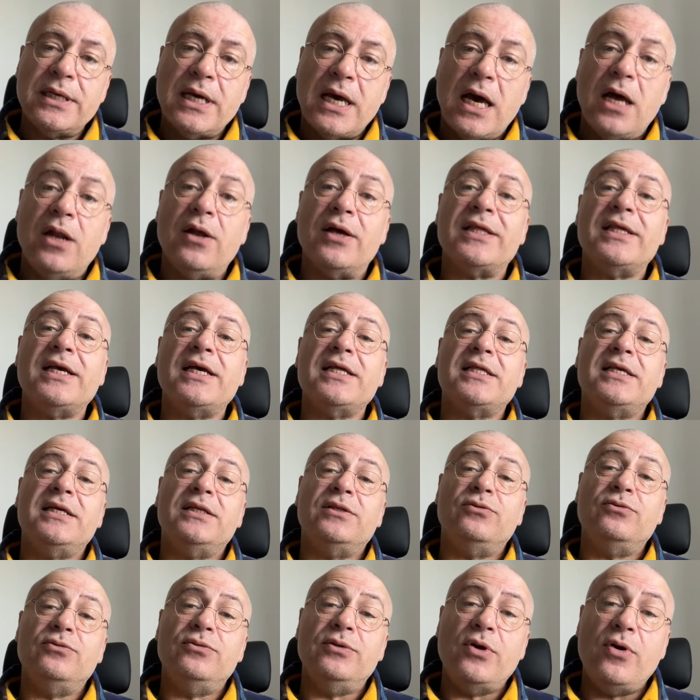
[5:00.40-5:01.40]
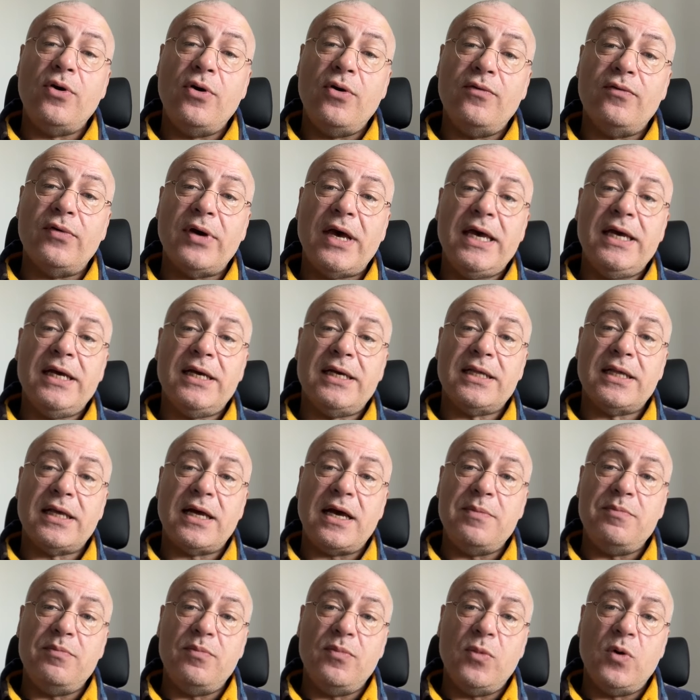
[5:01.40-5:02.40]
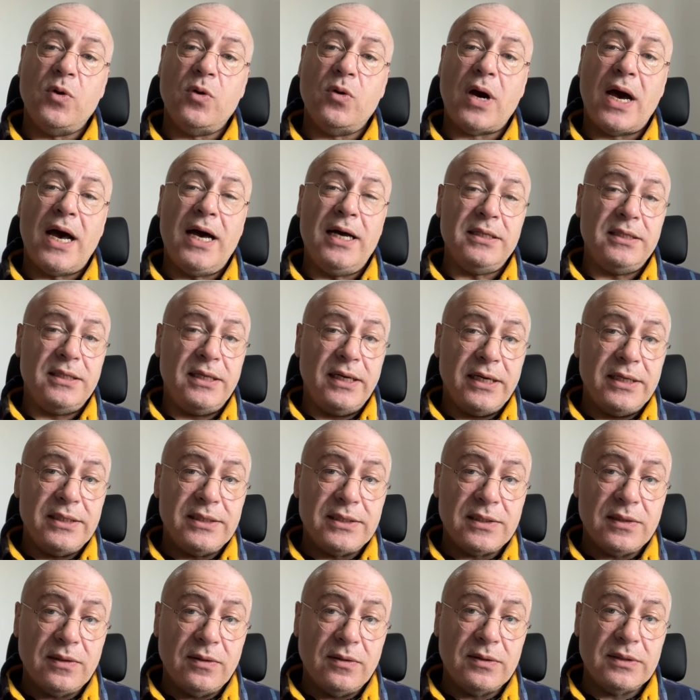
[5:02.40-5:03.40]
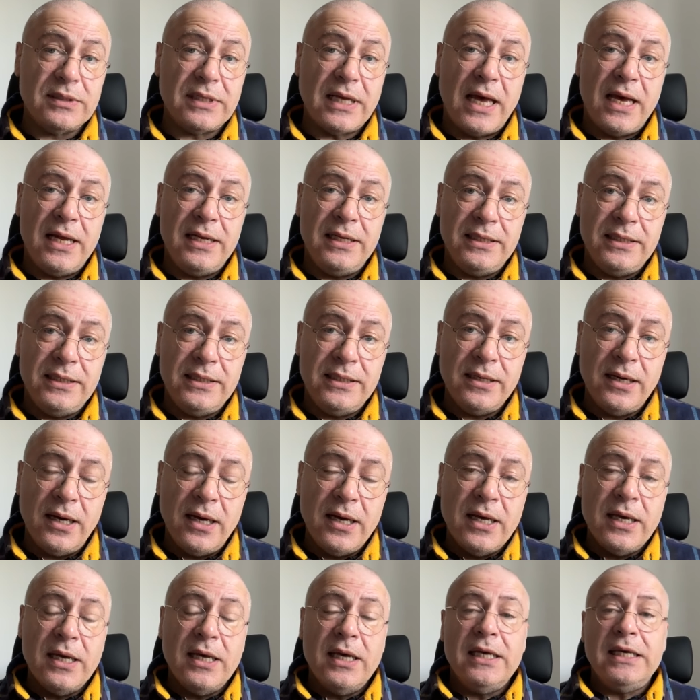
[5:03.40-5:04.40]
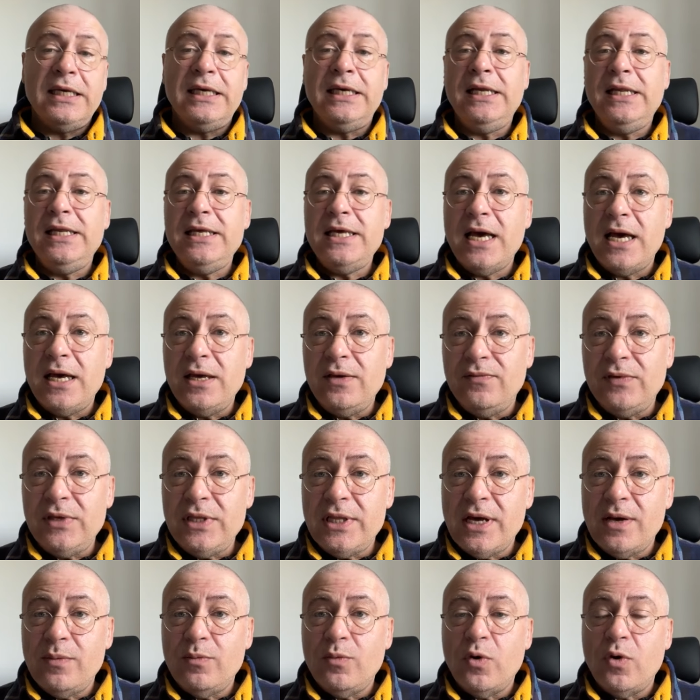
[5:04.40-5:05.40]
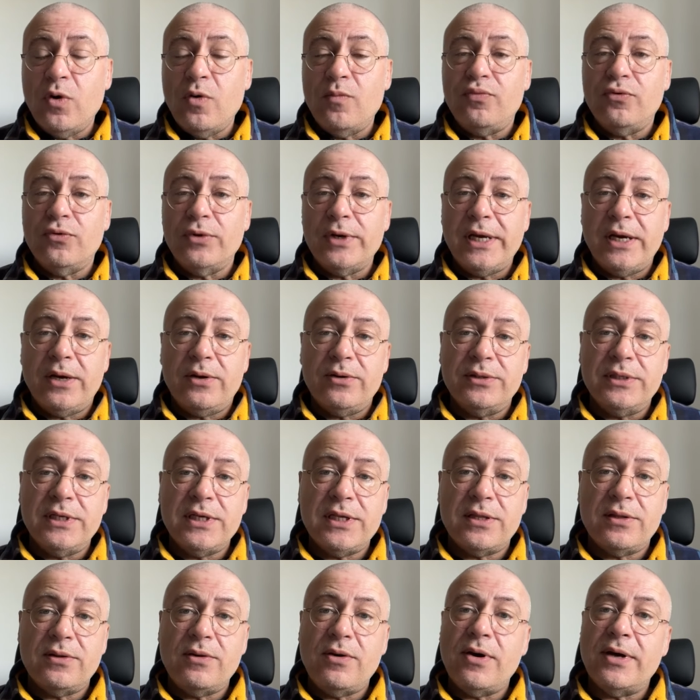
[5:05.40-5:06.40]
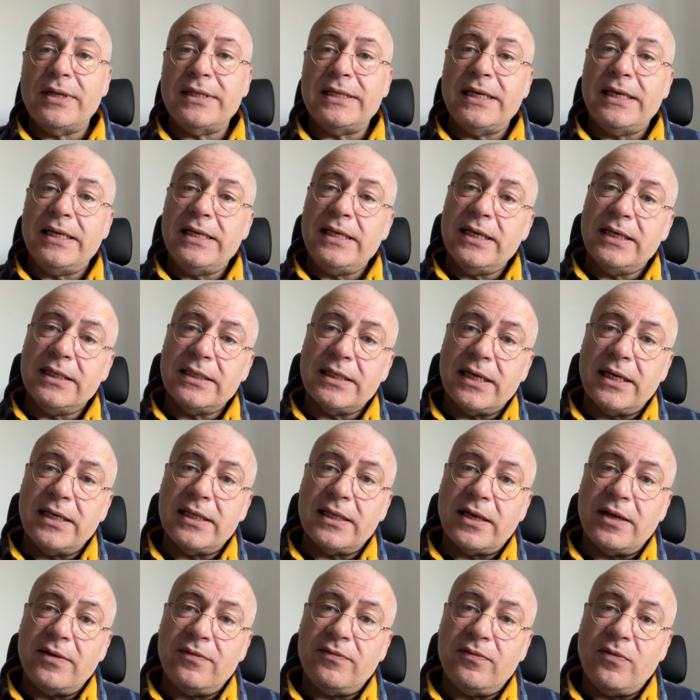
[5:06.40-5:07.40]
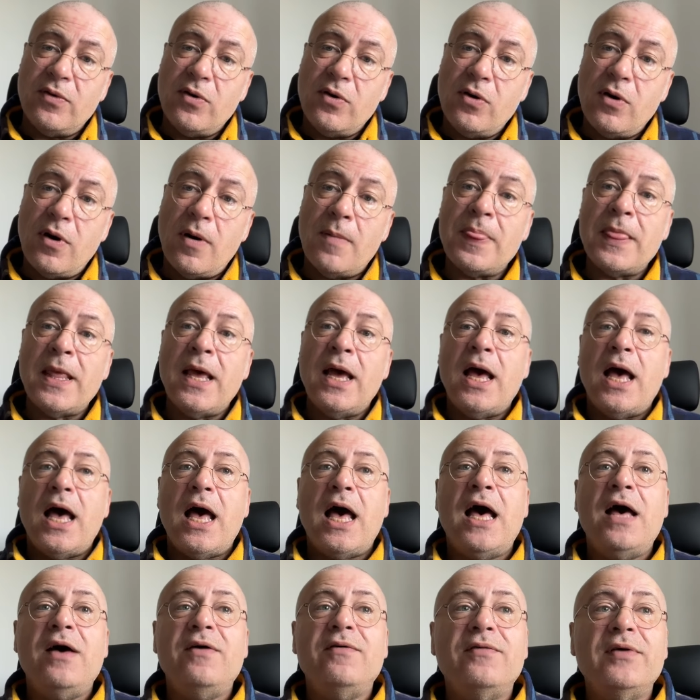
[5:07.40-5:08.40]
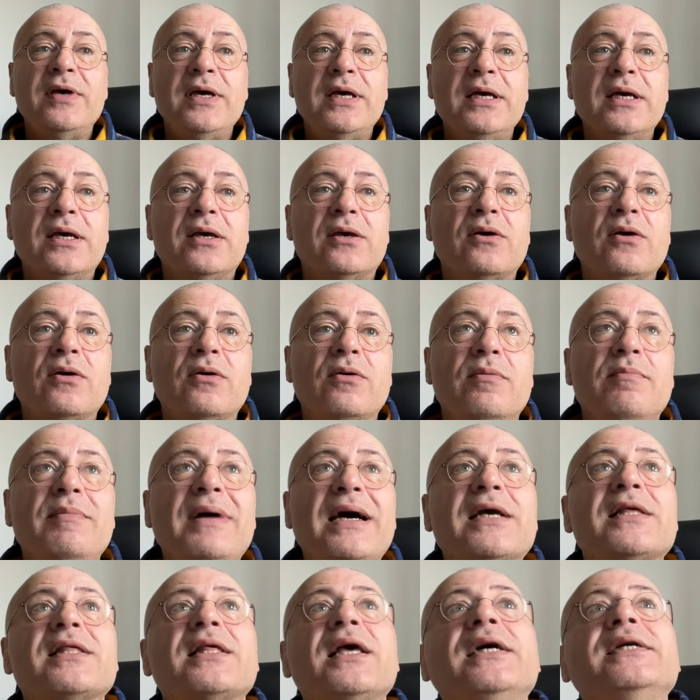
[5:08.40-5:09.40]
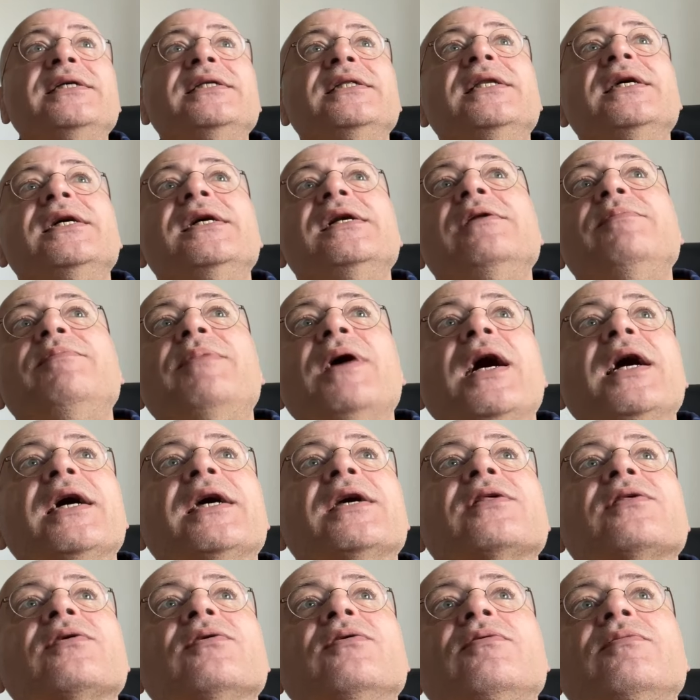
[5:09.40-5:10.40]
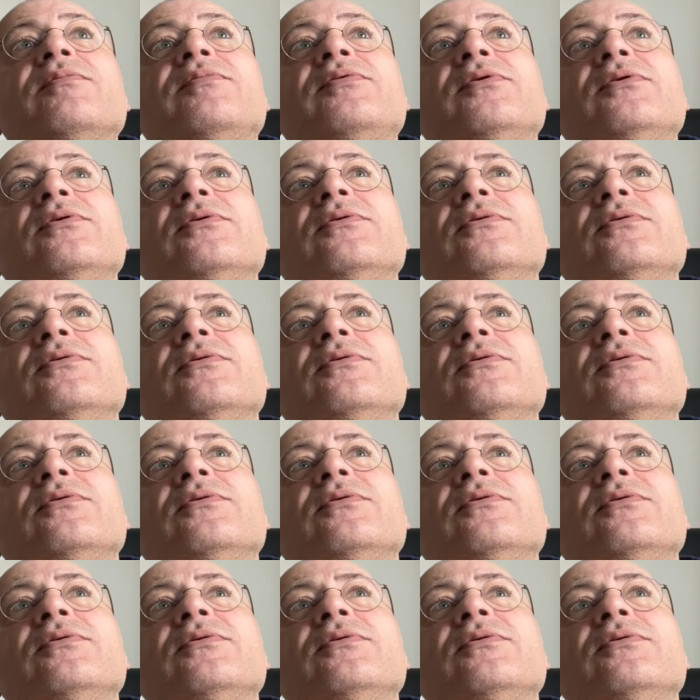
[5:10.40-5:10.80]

Alors ça, c'est une œuvre extrêmement intéressante à lire. Il y a évidemment pour les connaisseurs des liens très très forts avec euh, Max Heindel, par exemple,